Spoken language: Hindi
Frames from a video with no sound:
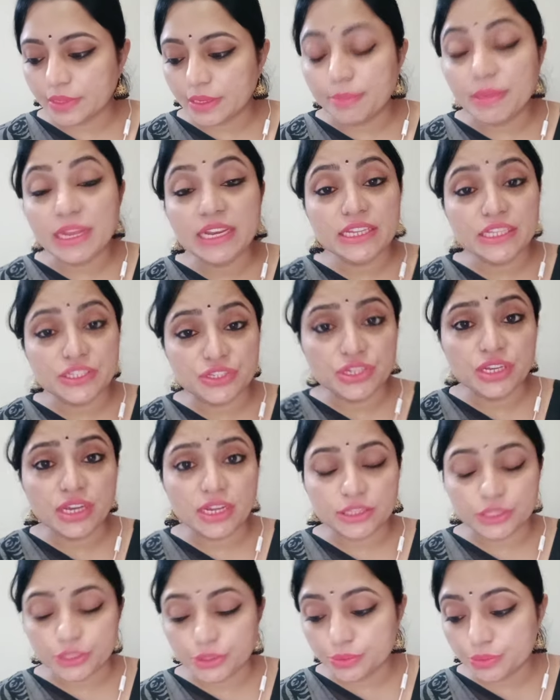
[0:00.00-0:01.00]
मैं नीचे
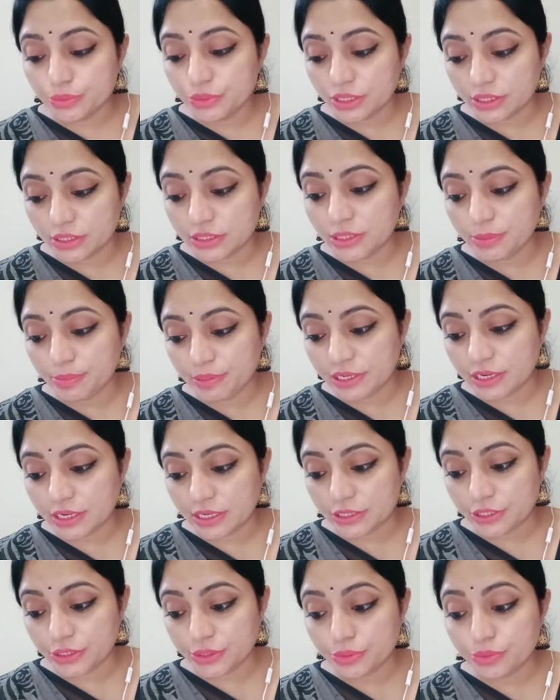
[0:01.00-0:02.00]
आती हूँ धरती पे
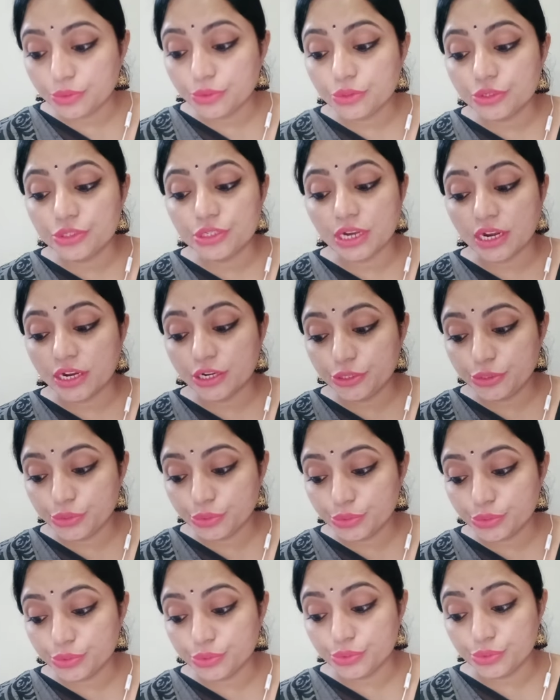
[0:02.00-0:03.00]
आती हूँ और जहाँ
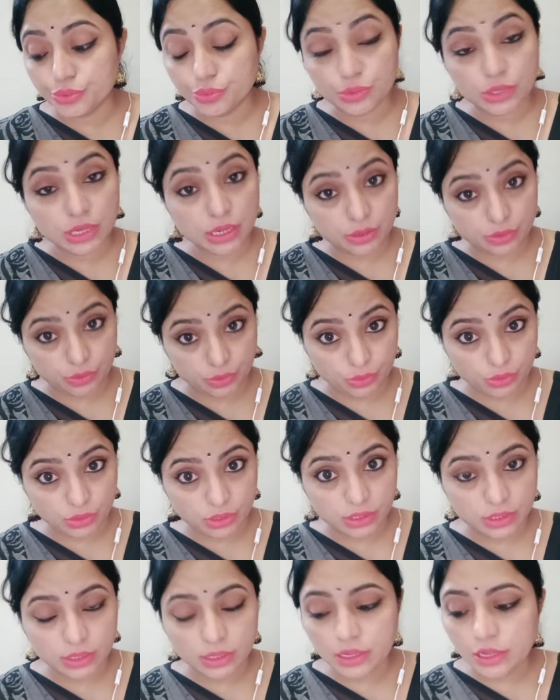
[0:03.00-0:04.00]
ड्रो हो सूखा हो
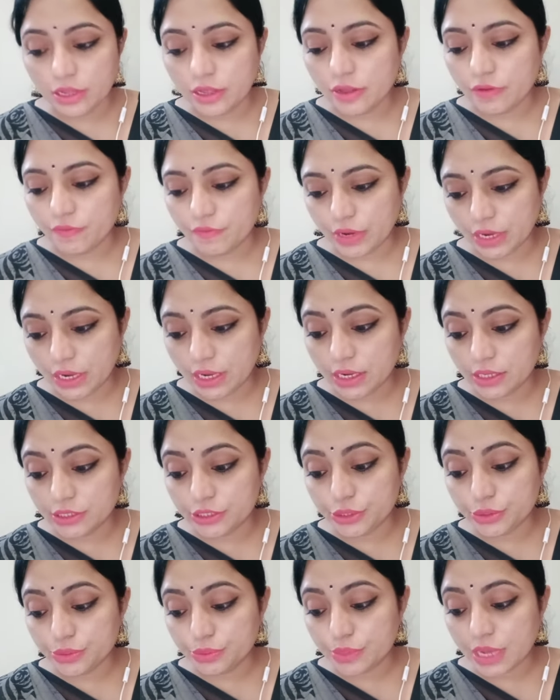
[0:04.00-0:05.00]
वहाँ
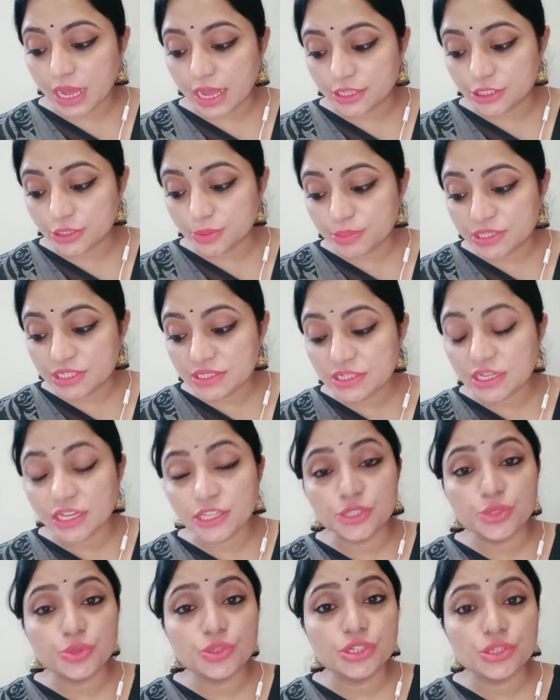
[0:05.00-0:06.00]
आती हूँ आत्मी जहाँ
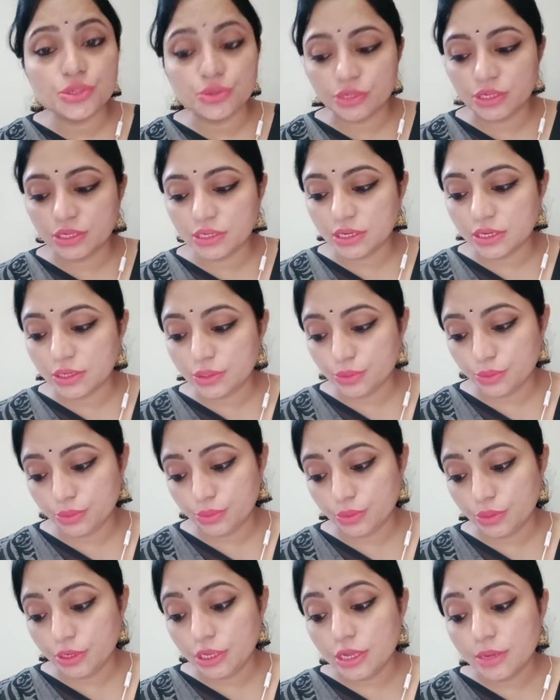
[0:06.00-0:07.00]
छोटे छोटे कण
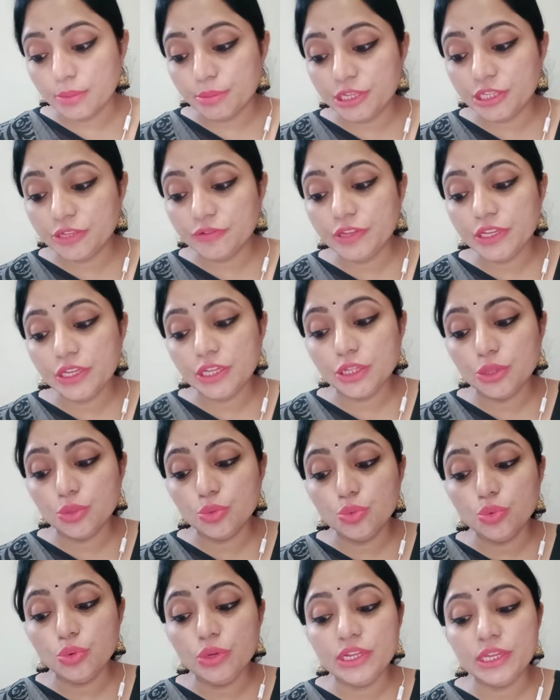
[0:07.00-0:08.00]
हों पृथ्वी की
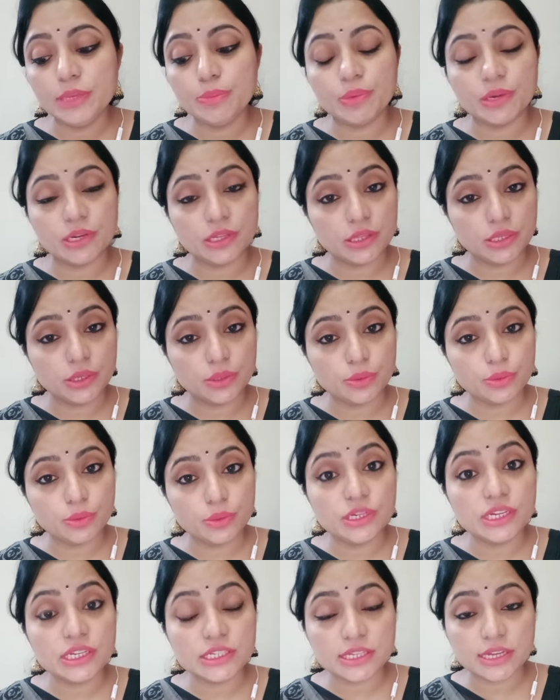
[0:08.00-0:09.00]
धूल की परतें
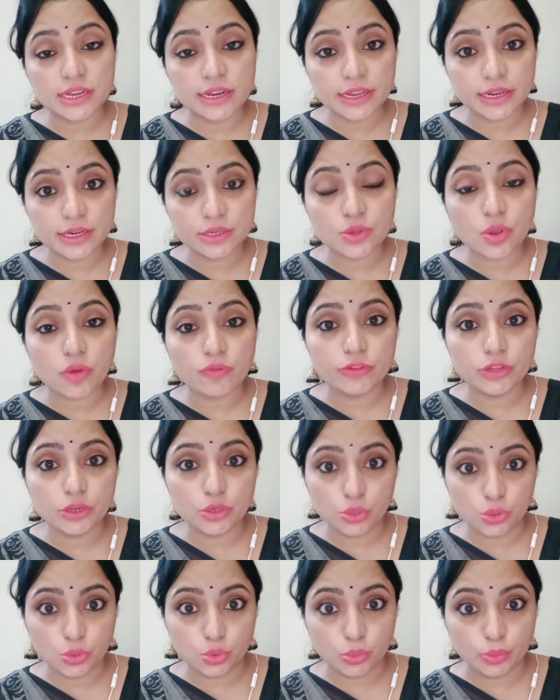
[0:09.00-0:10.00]
हों डस्ट लेयर्स ऑफ द
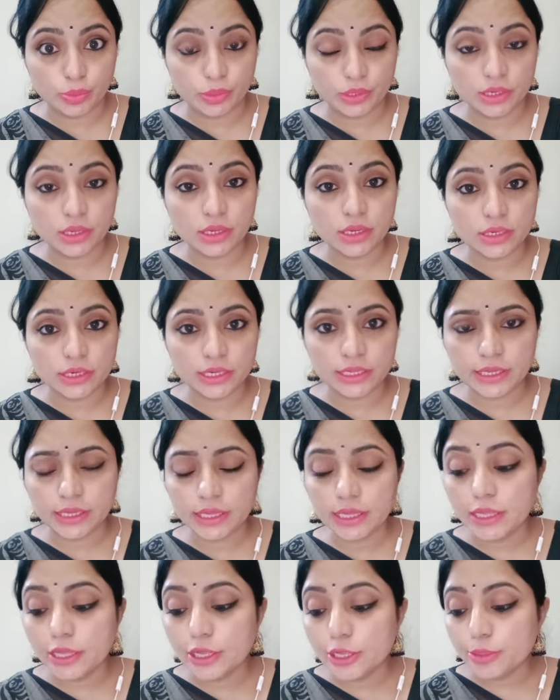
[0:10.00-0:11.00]
ग्लोब ठीक
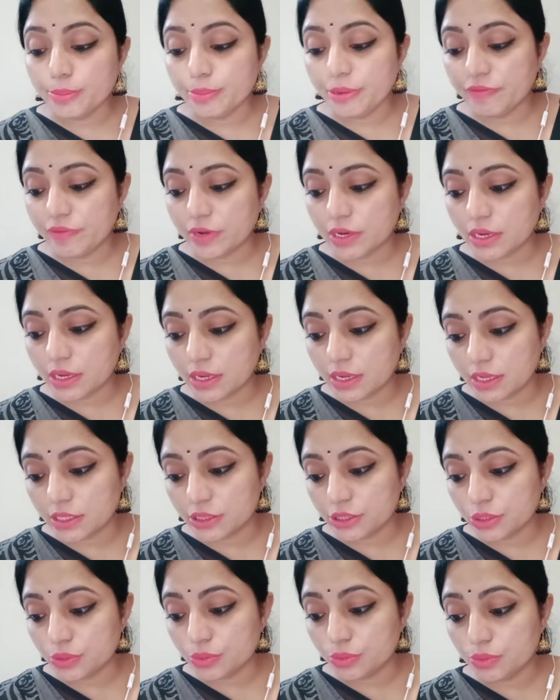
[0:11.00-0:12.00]
है मैं वहाँ
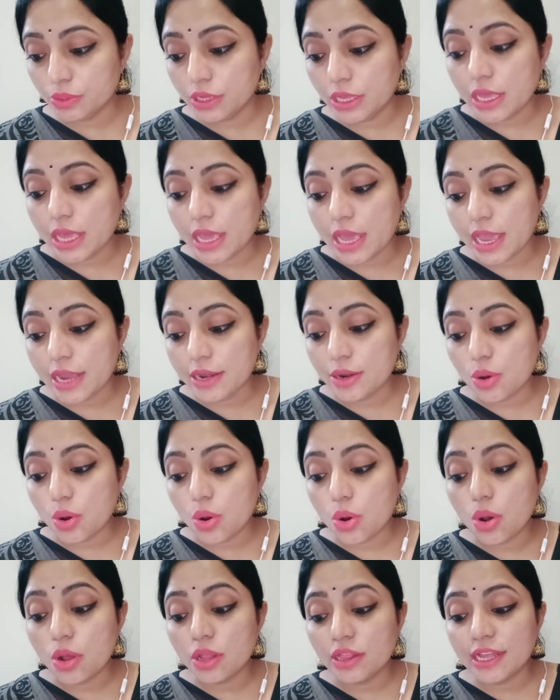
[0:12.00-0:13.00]
आती हूँ एंड
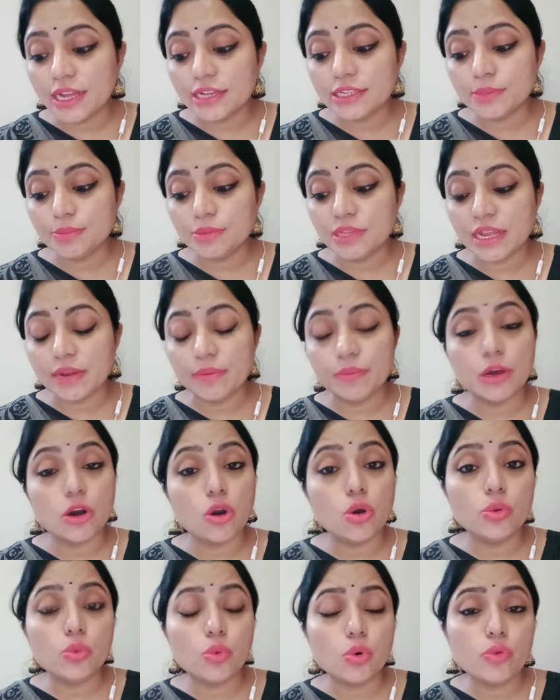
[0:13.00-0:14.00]
ऑल दैट एम देन
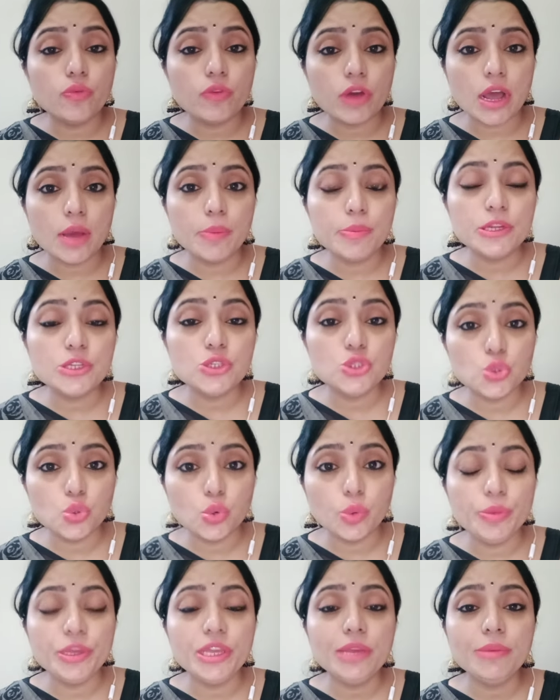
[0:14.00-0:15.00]
और और वहाँ पर
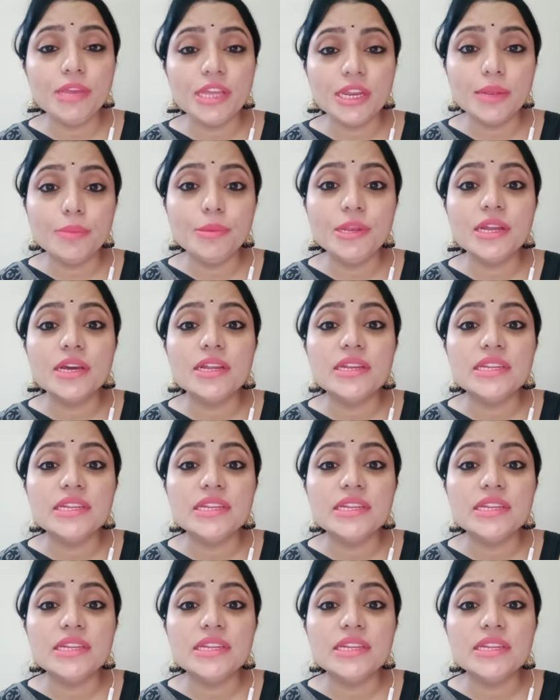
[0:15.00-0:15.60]
जो भी मेरे बिना